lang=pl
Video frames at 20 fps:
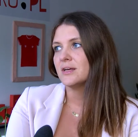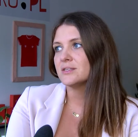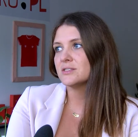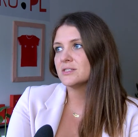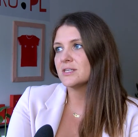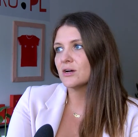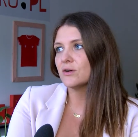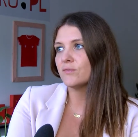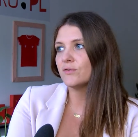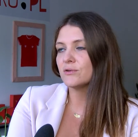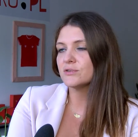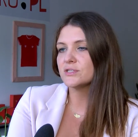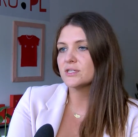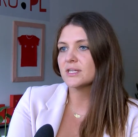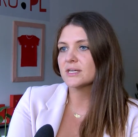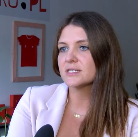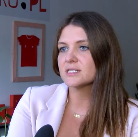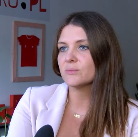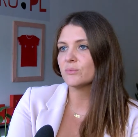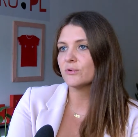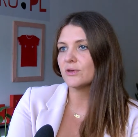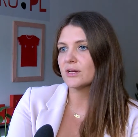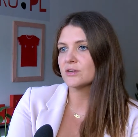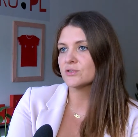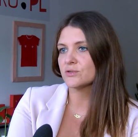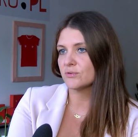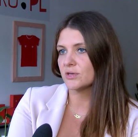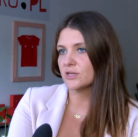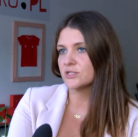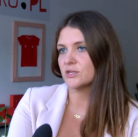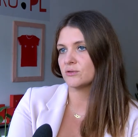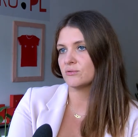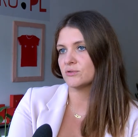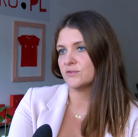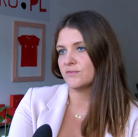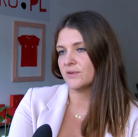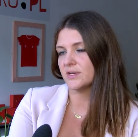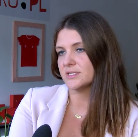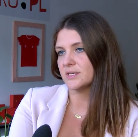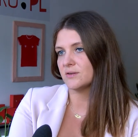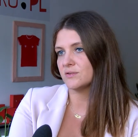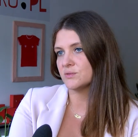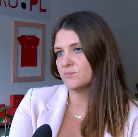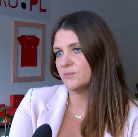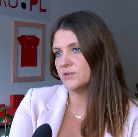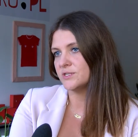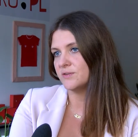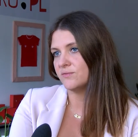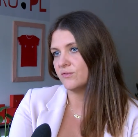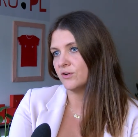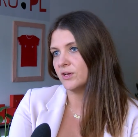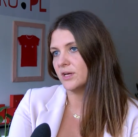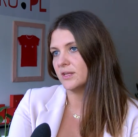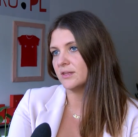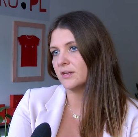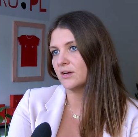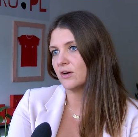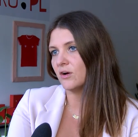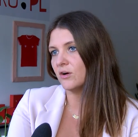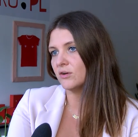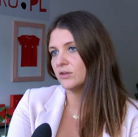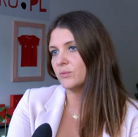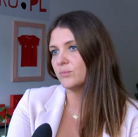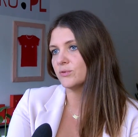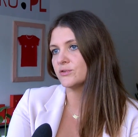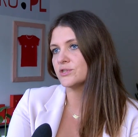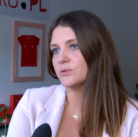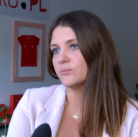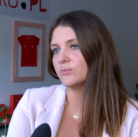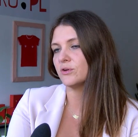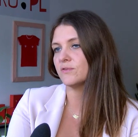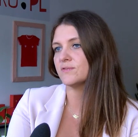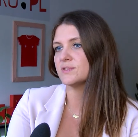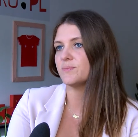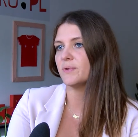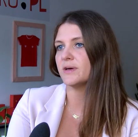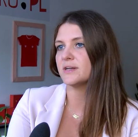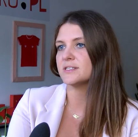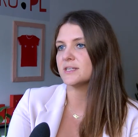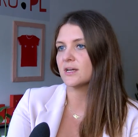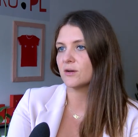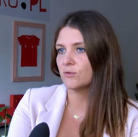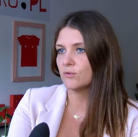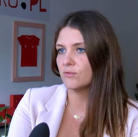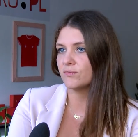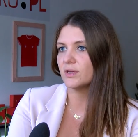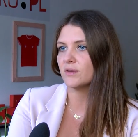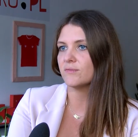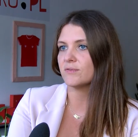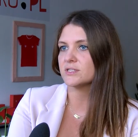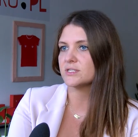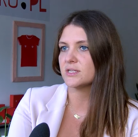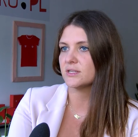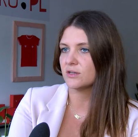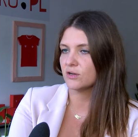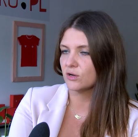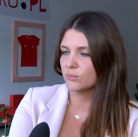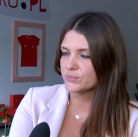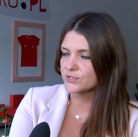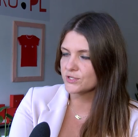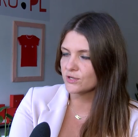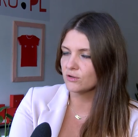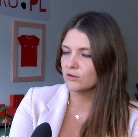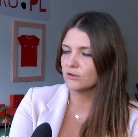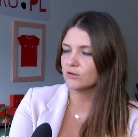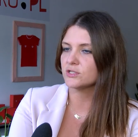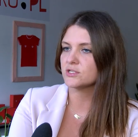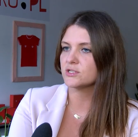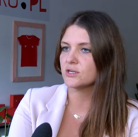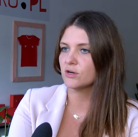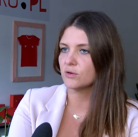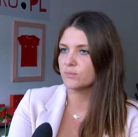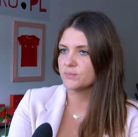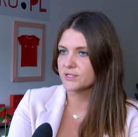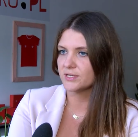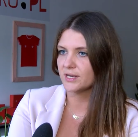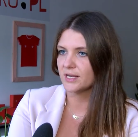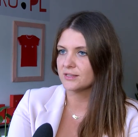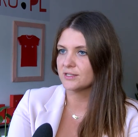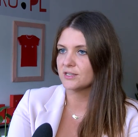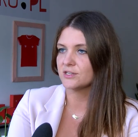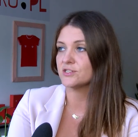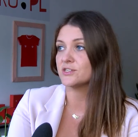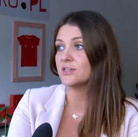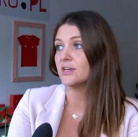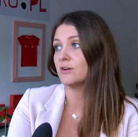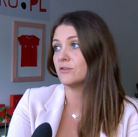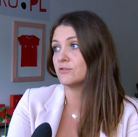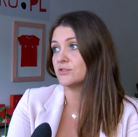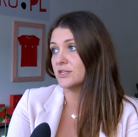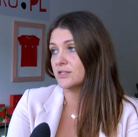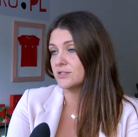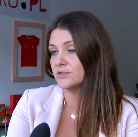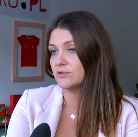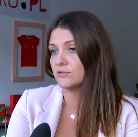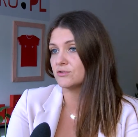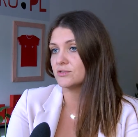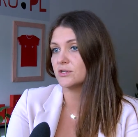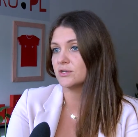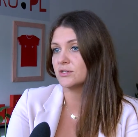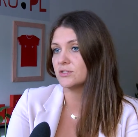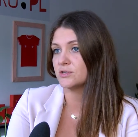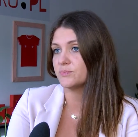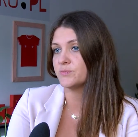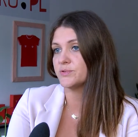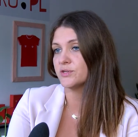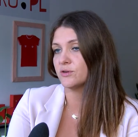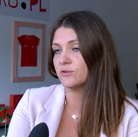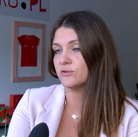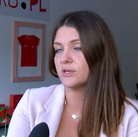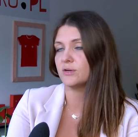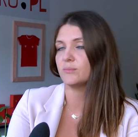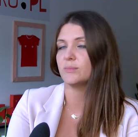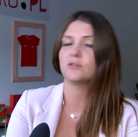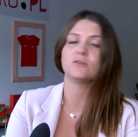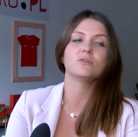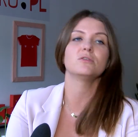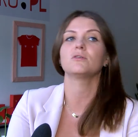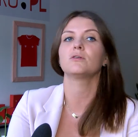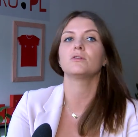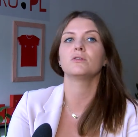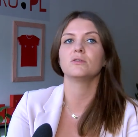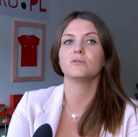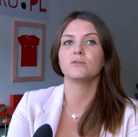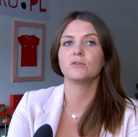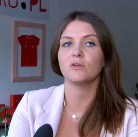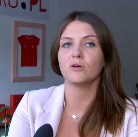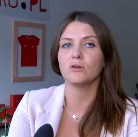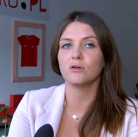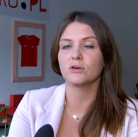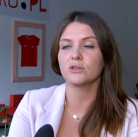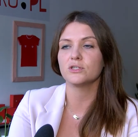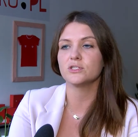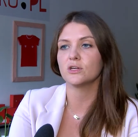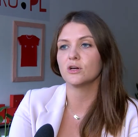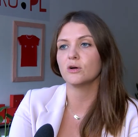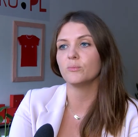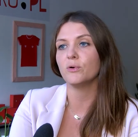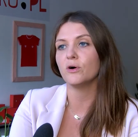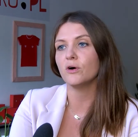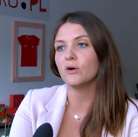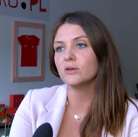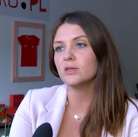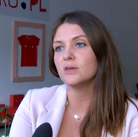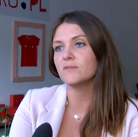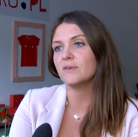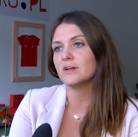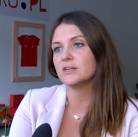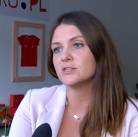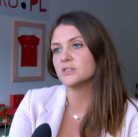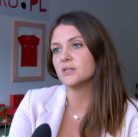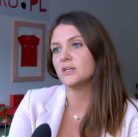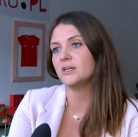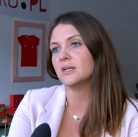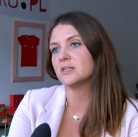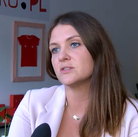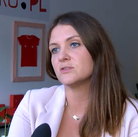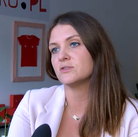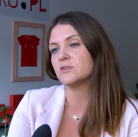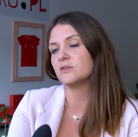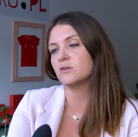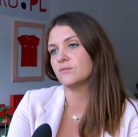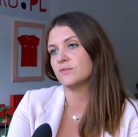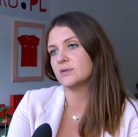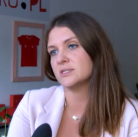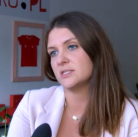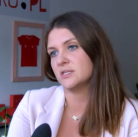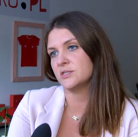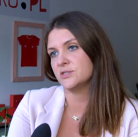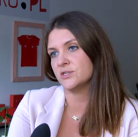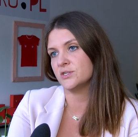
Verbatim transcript: zachowują się tak samo jak żołnierze, którzy wracają z misji wojennych. Oni potrzebują wsparcia głównie właśnie tego psychologicznego, psychiatrycznego często, czy, czy psychotraumatologicznego, bo oni walczyli na co dzień o własne